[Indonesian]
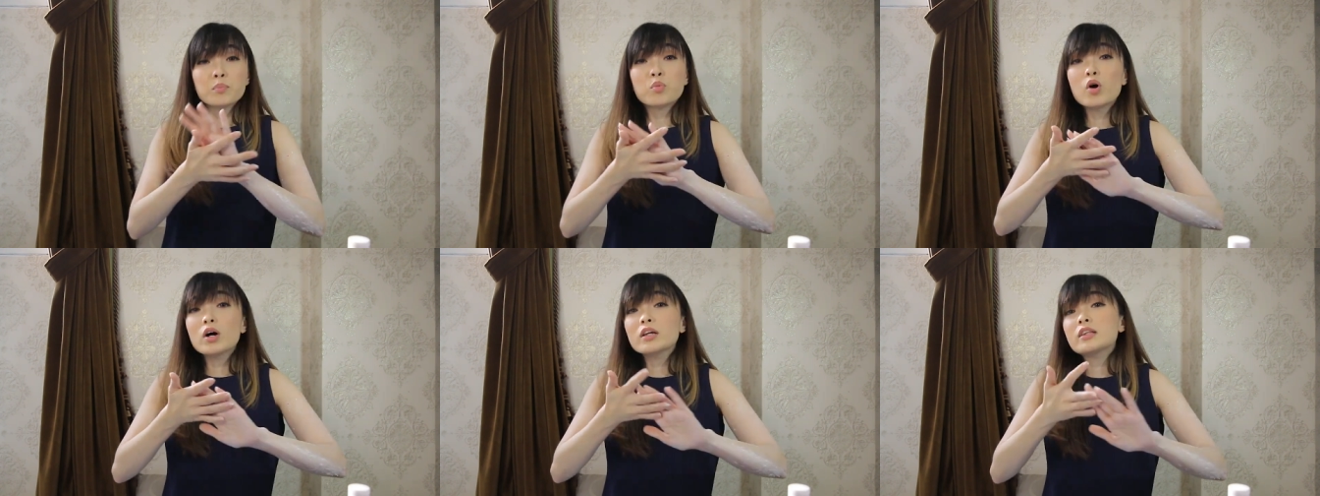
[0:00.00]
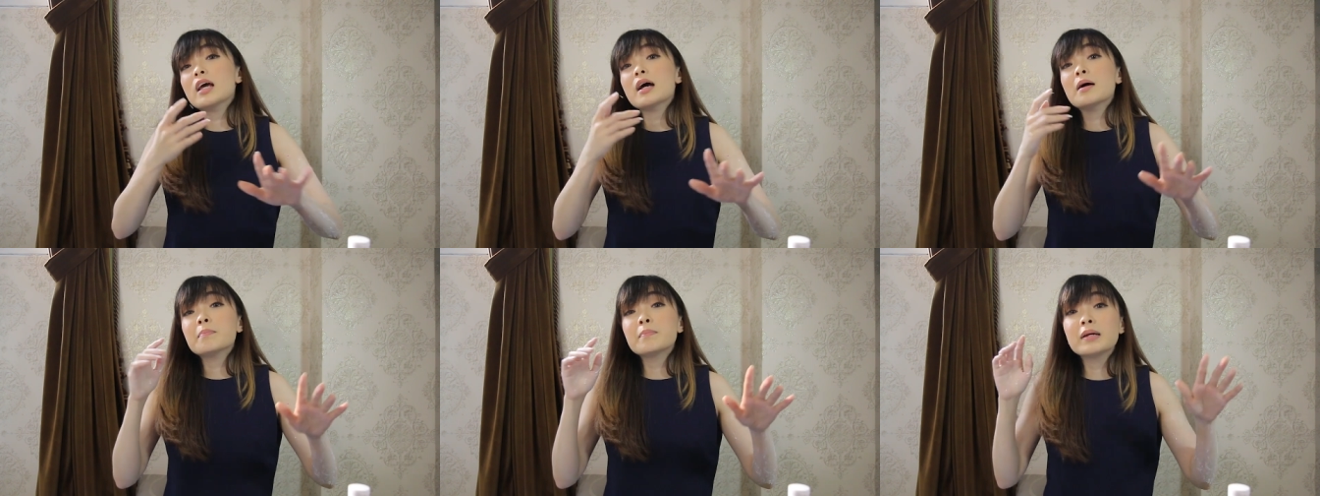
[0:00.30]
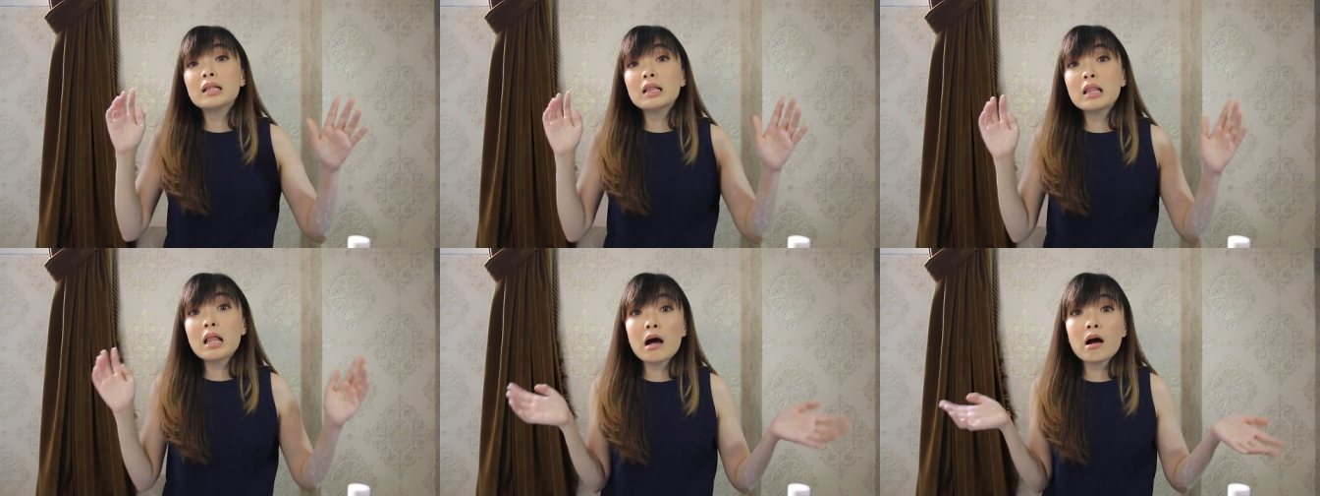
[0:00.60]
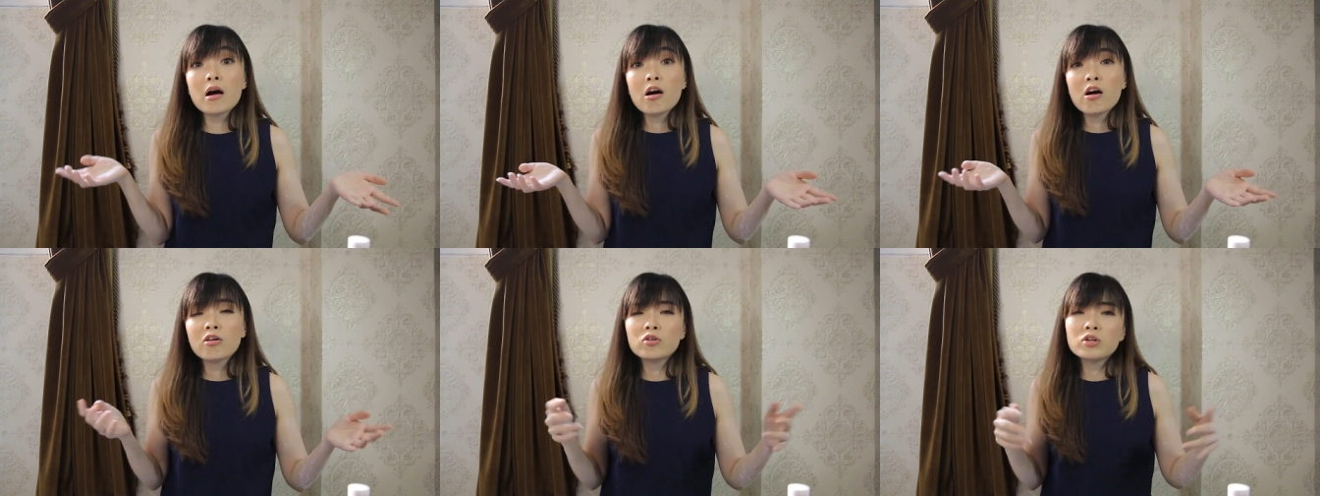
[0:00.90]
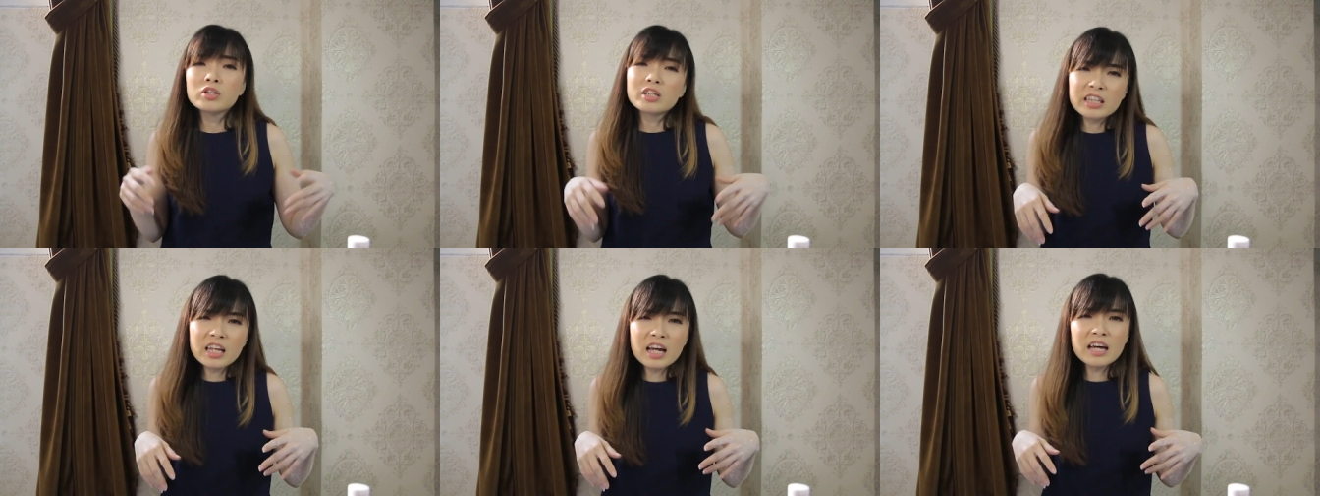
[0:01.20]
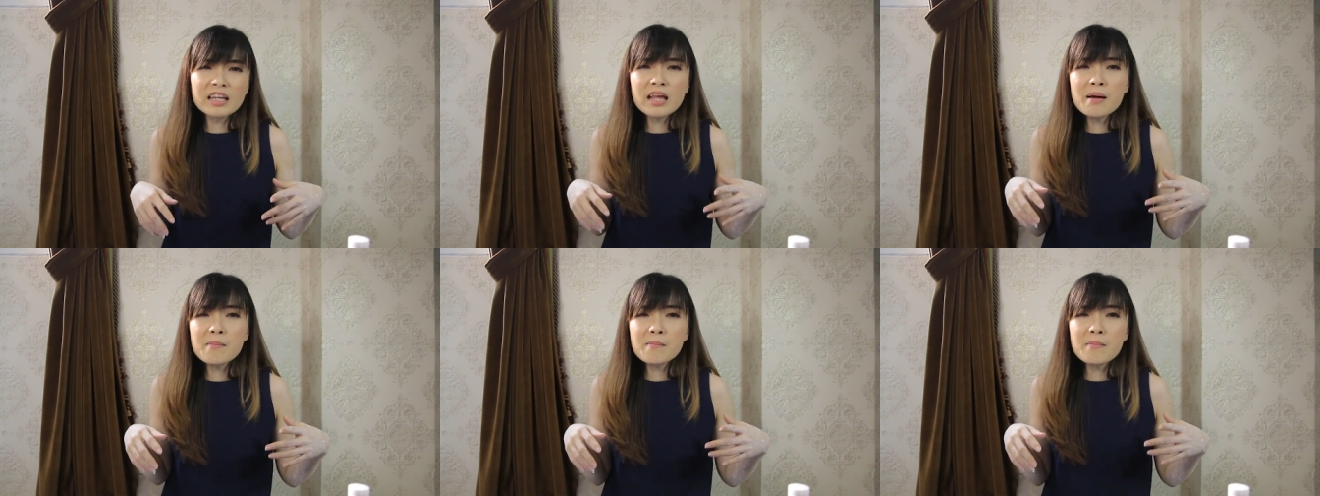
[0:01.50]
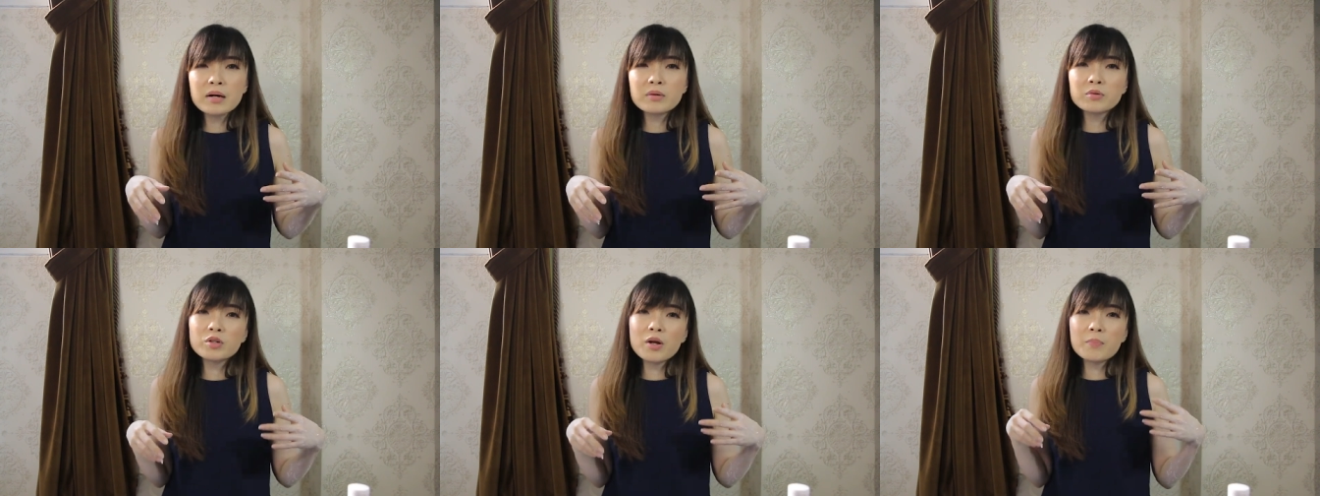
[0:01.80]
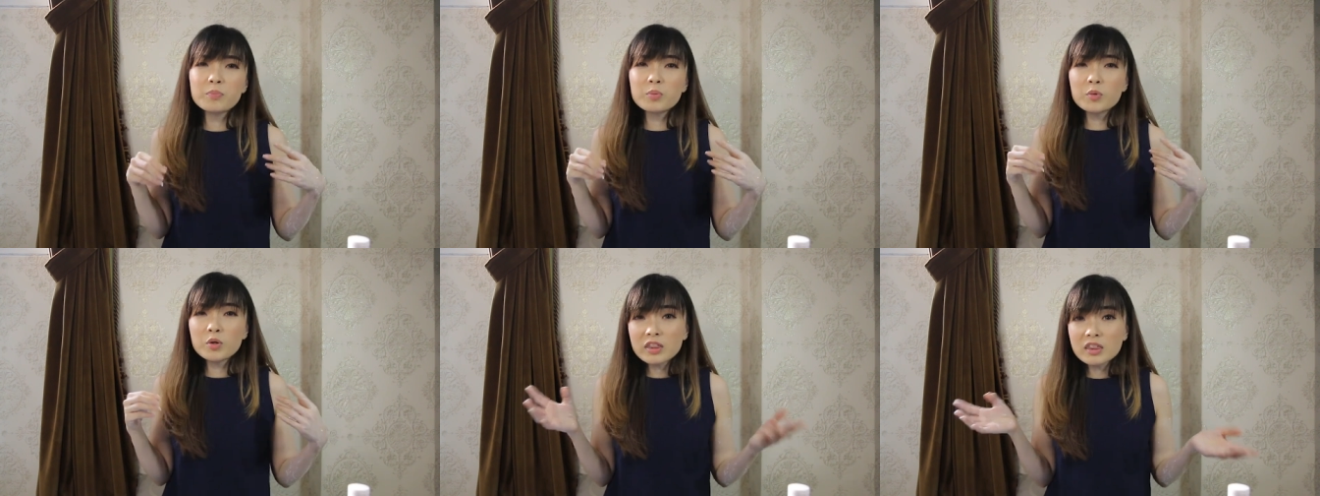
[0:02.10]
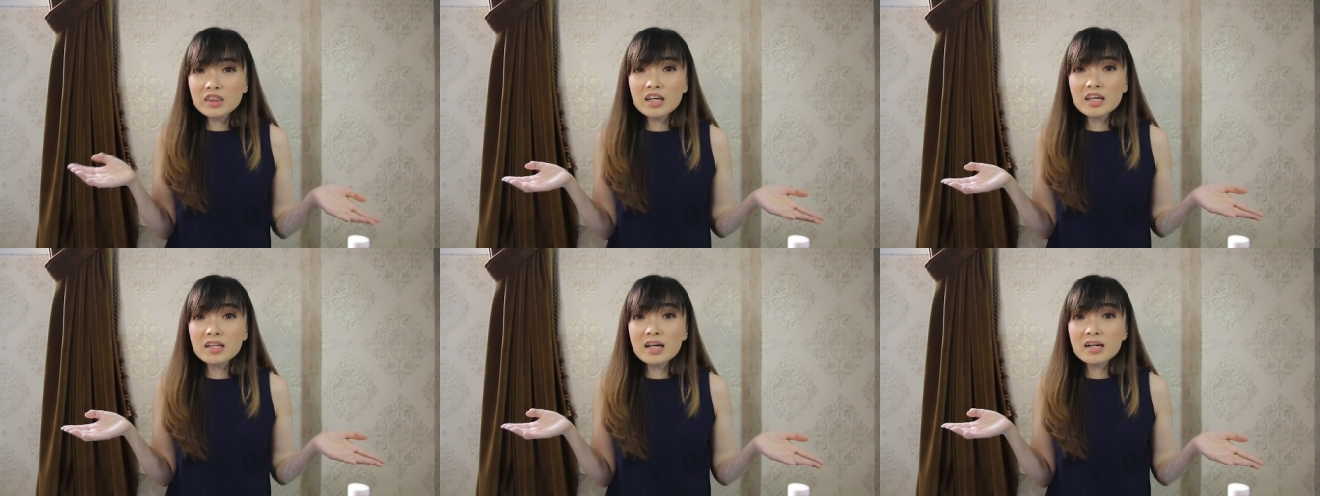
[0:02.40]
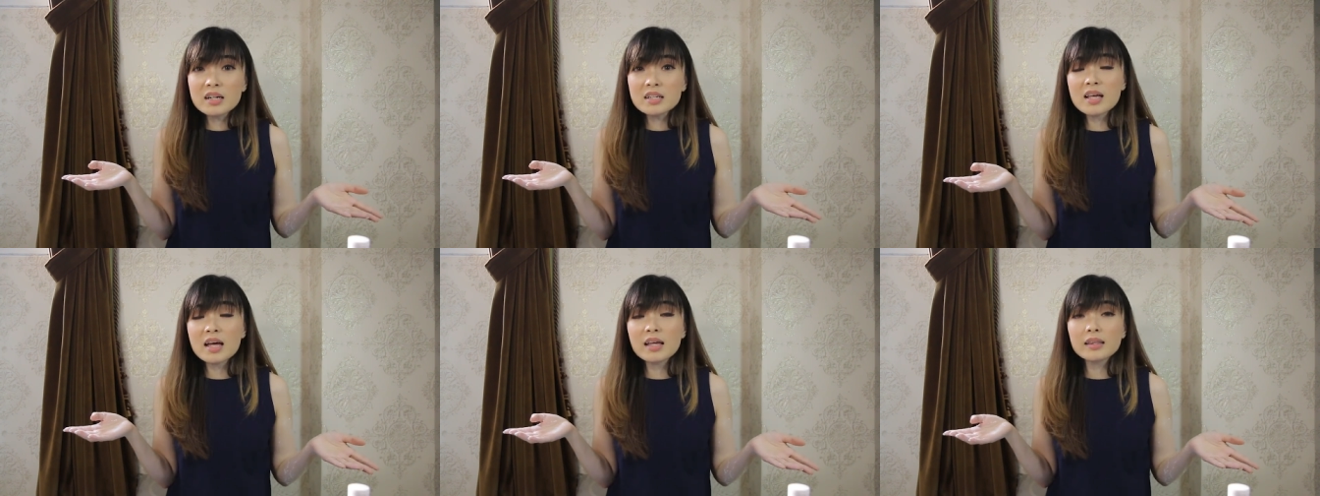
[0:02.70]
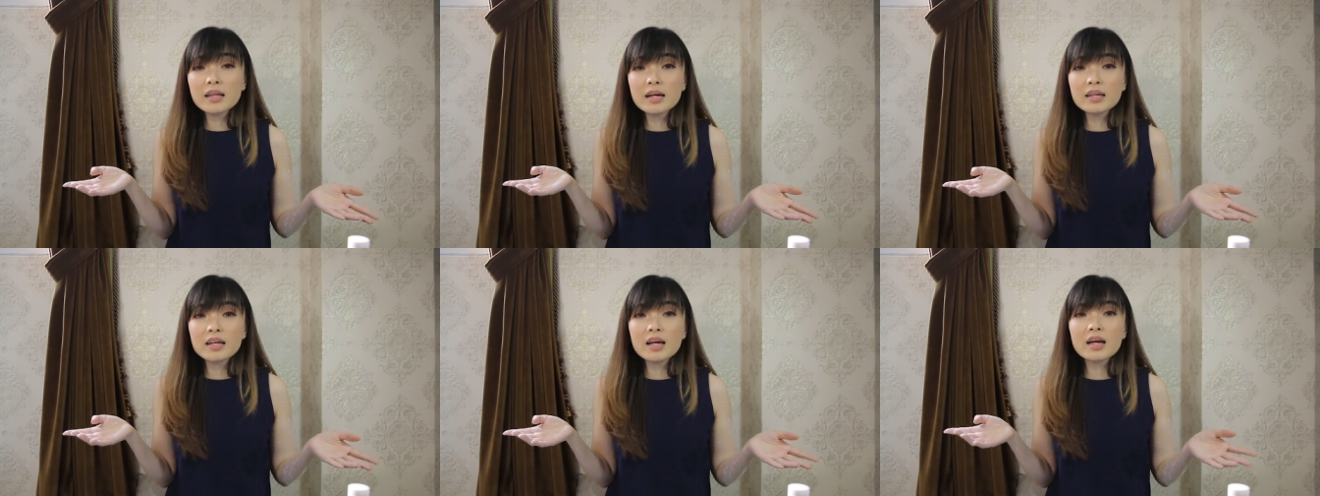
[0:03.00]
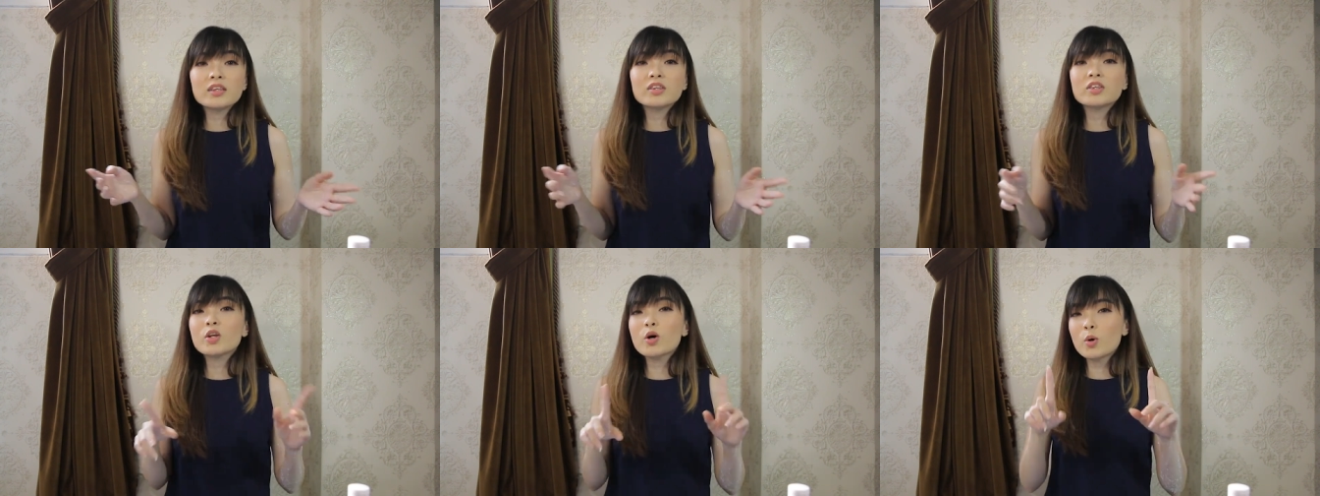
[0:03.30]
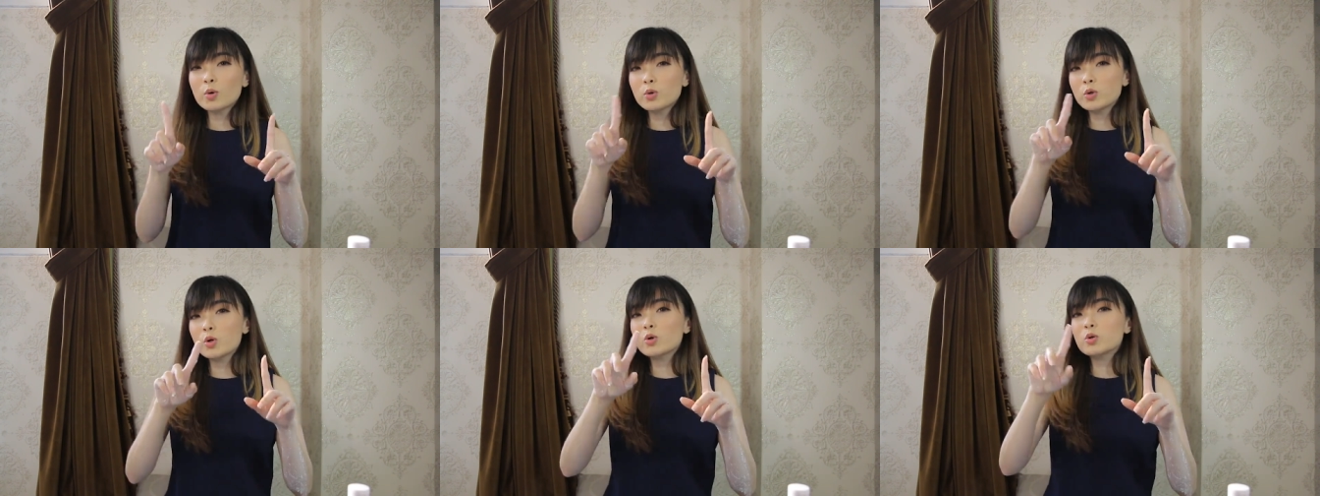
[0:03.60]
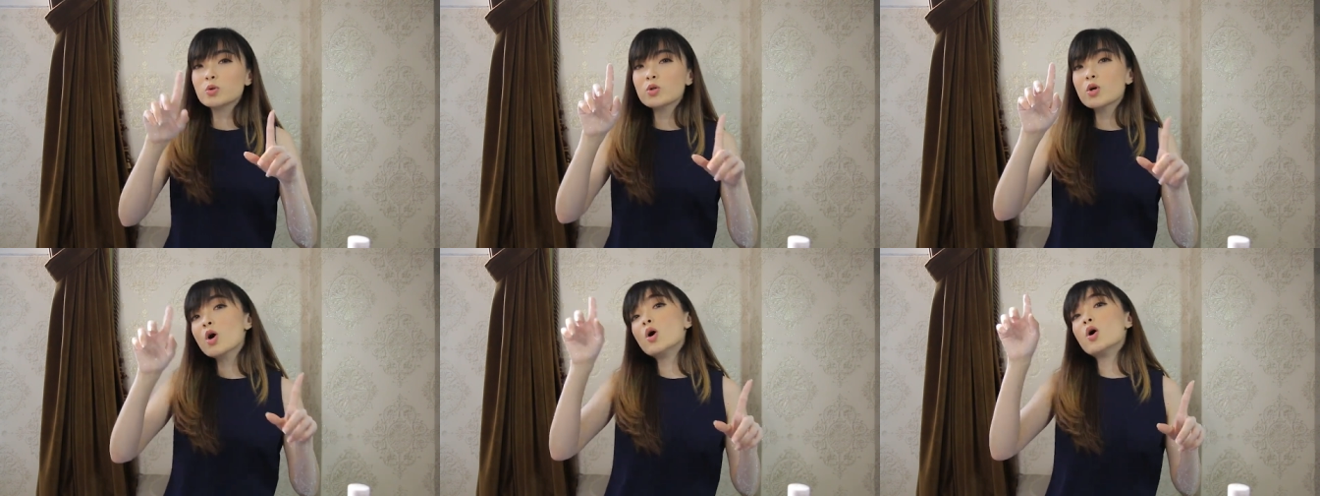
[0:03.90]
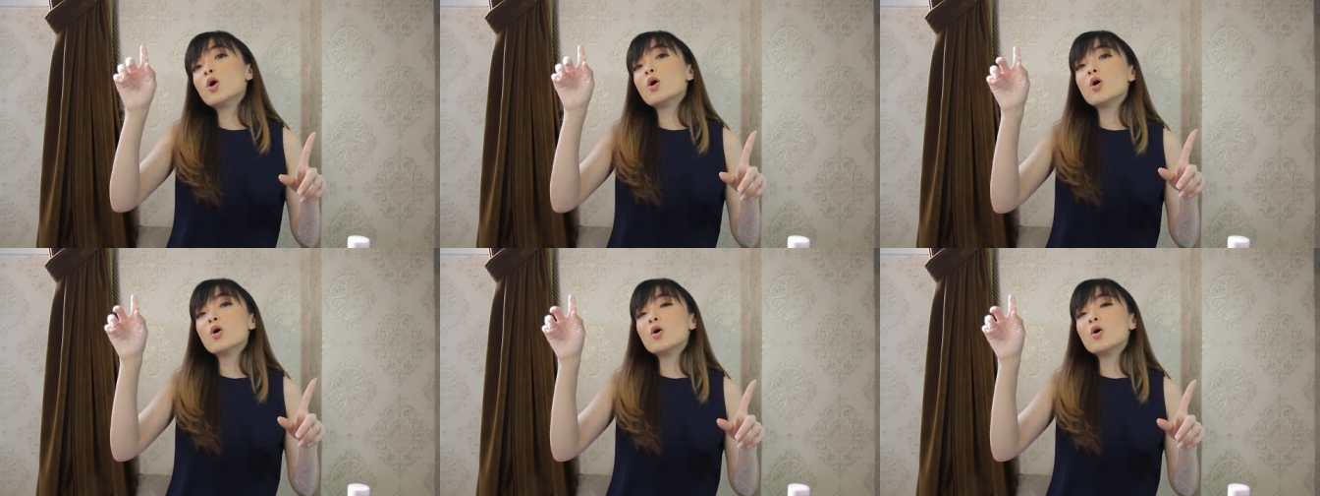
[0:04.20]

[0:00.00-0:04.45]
buat yang bilang kulitnya kan emang udah putih dari sananya no no no